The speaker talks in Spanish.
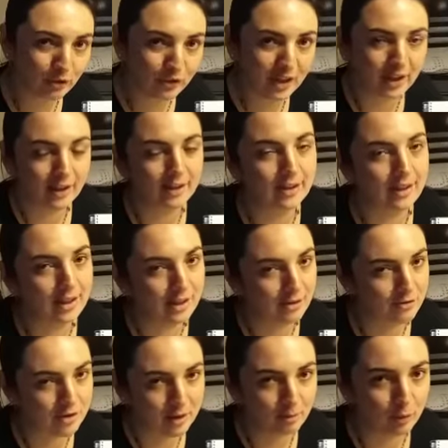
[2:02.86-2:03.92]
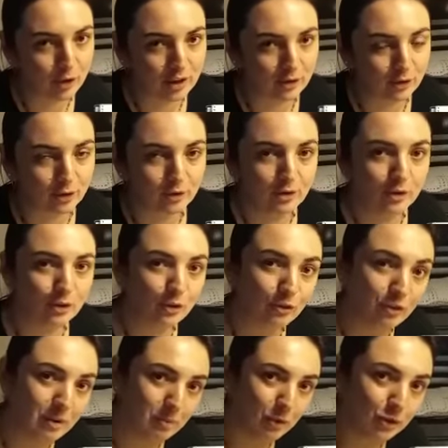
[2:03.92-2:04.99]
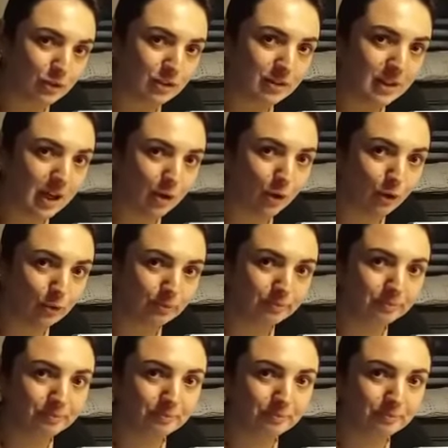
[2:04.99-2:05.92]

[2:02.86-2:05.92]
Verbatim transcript: bien, que te quede bien bonito. Nos vemos, chao.